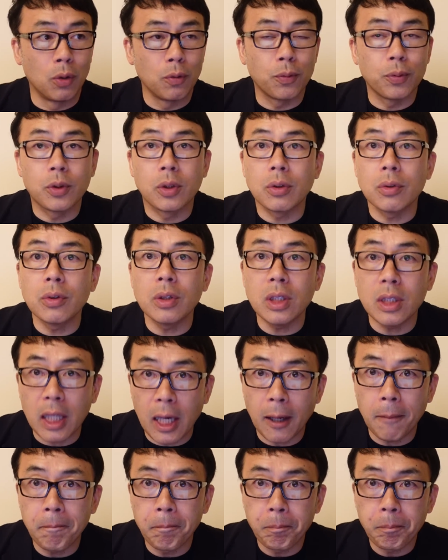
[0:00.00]
普通に
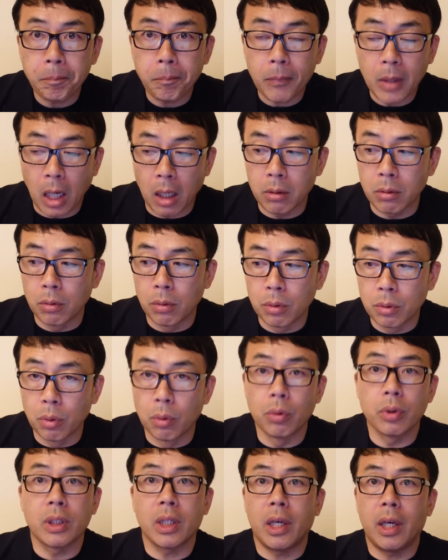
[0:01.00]
ね、
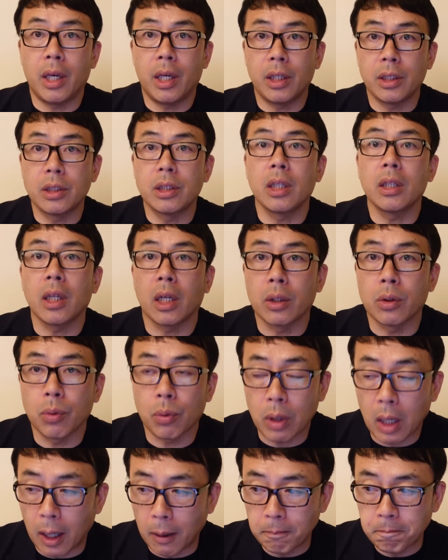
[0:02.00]
納税してたりと
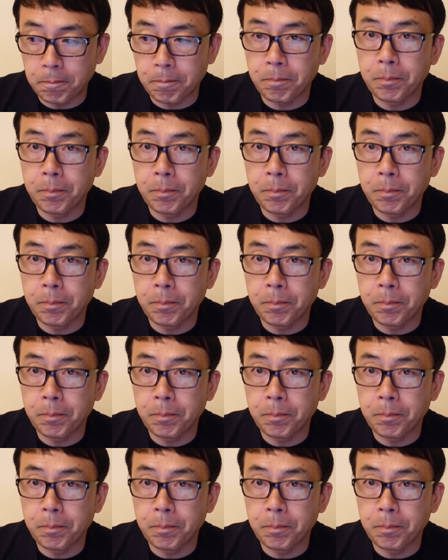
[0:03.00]
か、